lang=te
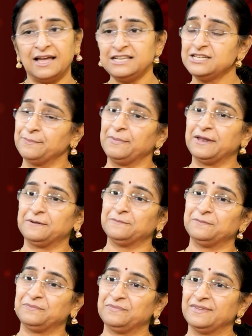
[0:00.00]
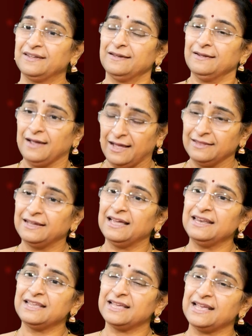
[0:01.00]
అని చెప్పారు
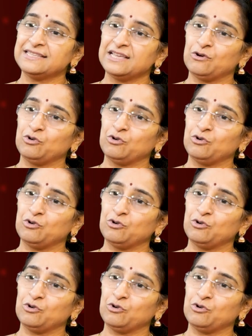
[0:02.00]
అందుకని కీసర